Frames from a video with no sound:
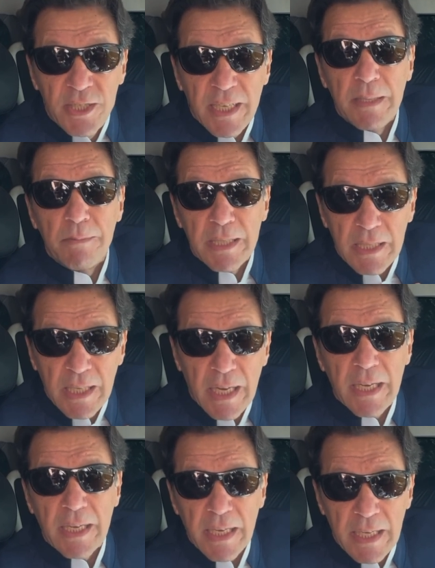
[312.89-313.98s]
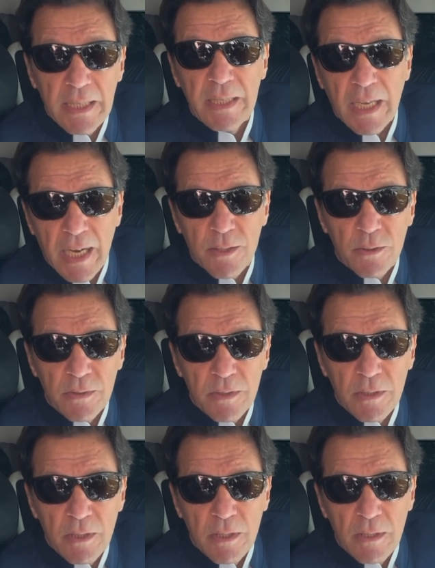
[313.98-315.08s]
जेल में जाने के लिए तैयार
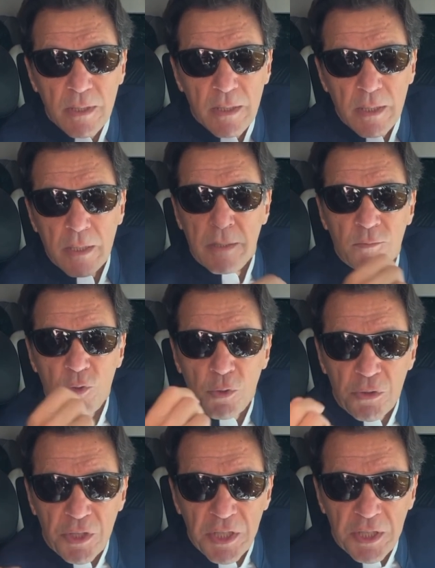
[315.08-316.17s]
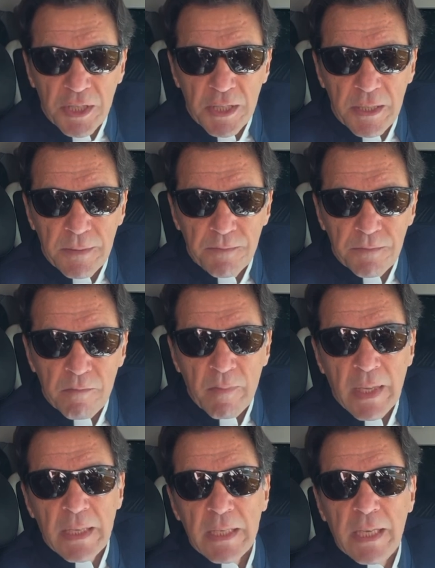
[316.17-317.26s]
हूं दूसरी चीज
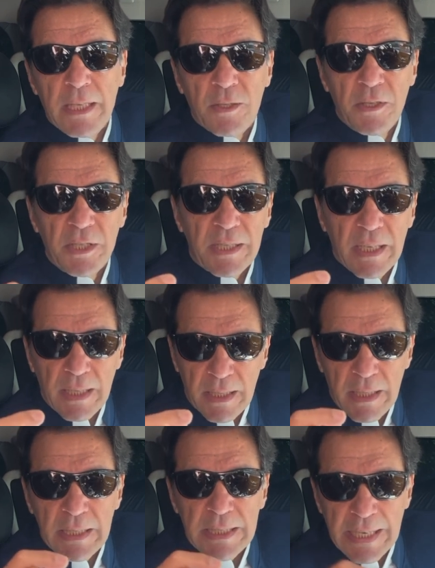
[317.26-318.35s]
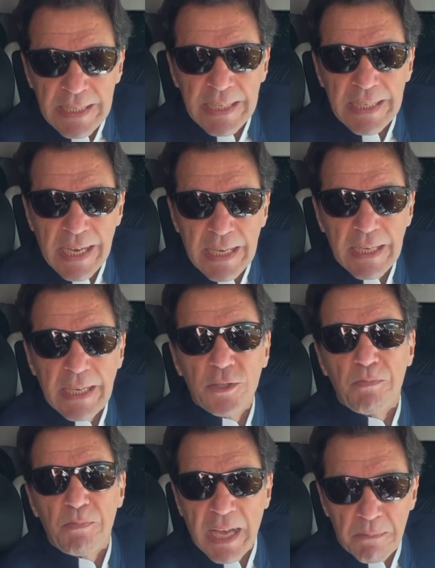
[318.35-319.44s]
ये जो इसने डर्टी हैरी ने
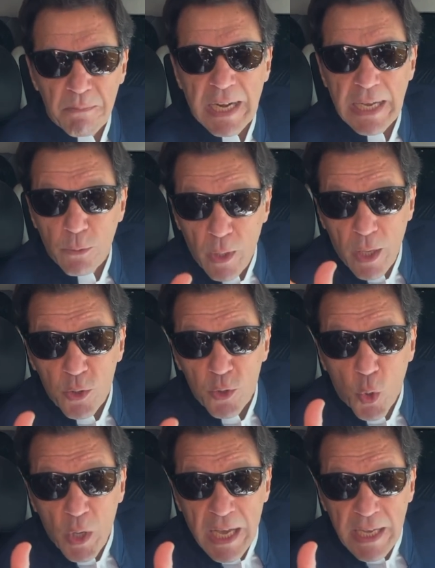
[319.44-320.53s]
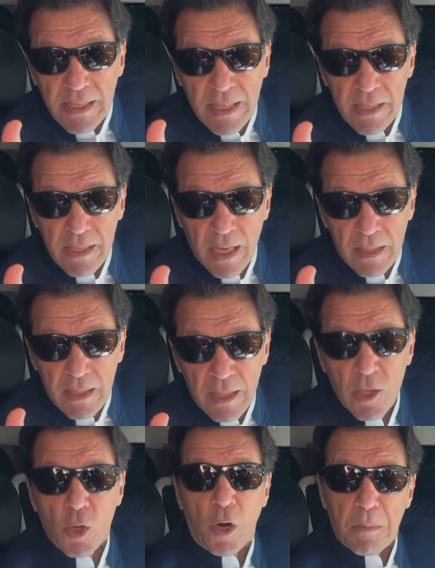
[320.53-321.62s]
जो प्लान बनाया हुआ और टोला इसके
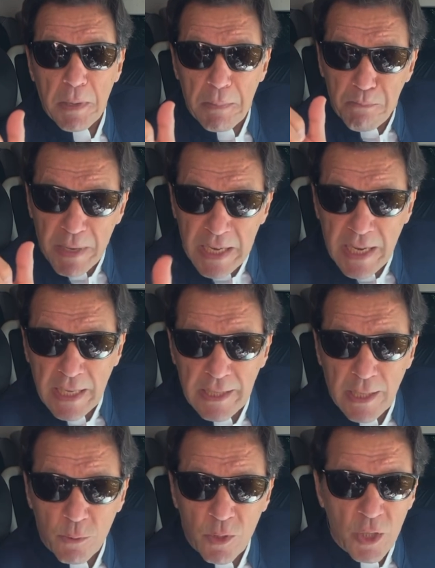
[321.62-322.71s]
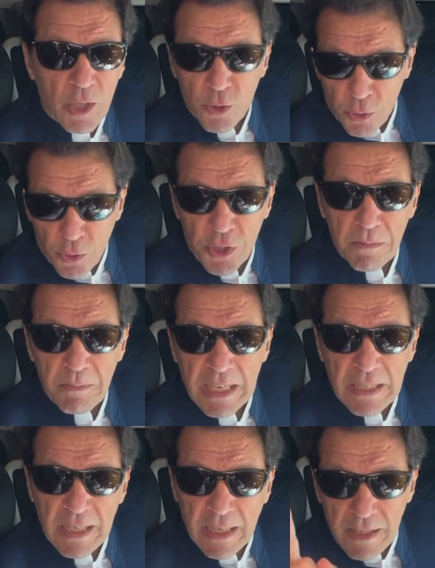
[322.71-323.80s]
साथ और मैं फिर कहता हूं सोशल
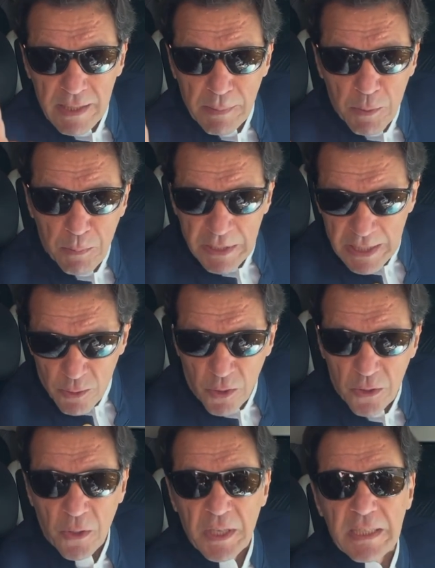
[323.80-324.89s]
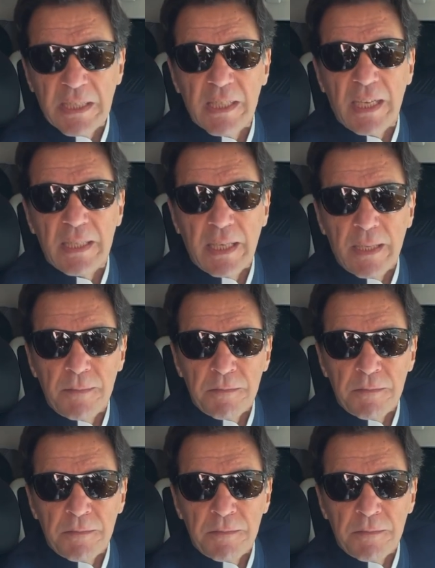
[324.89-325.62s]
मीडिया देखें सबको पता है कौन कौन इसके साथ है